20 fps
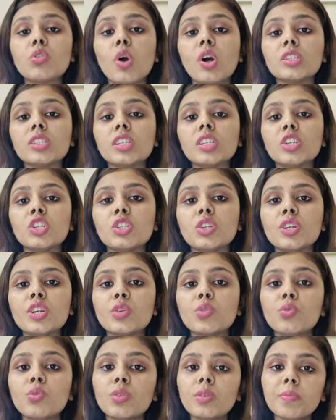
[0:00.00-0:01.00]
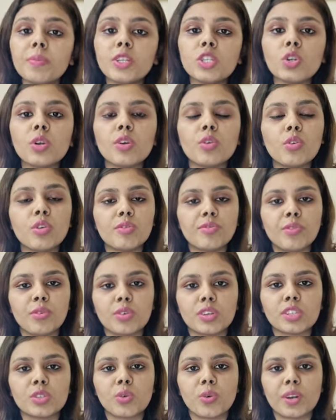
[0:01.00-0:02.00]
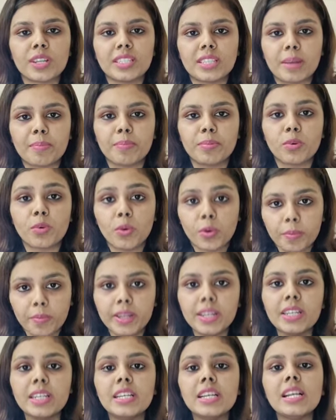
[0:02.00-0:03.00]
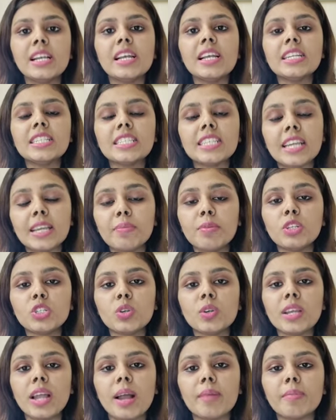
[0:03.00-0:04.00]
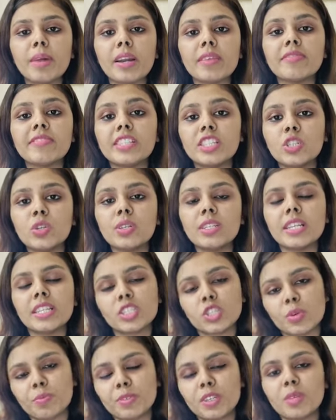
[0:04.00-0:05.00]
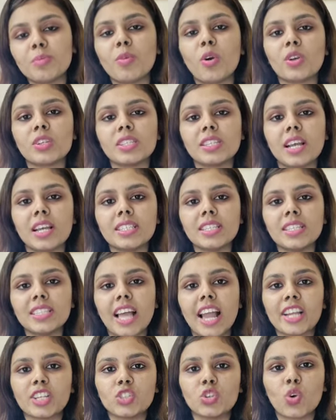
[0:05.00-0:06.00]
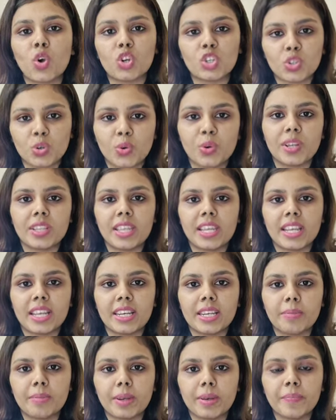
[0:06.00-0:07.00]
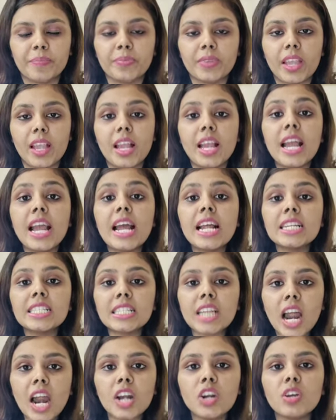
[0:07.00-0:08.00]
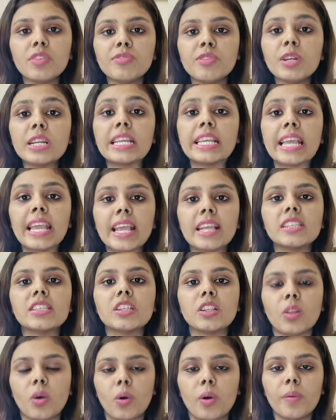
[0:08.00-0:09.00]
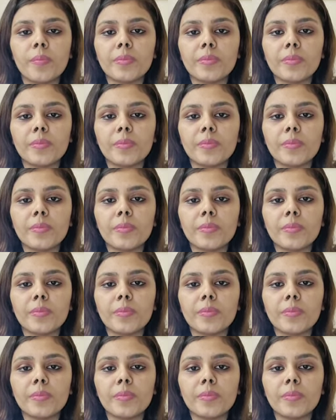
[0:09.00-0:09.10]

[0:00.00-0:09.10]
কনস্টিটিউশনের কোন বিষয়গুলো ফোকাস করে যা করবেন সেই বিষয়ে আমার ভিডিও ডিসক্রিপশন বক্সে আছে তা একটু কষ্ট করে দেখে নেবেন থার্ড অফ অল কেজ ল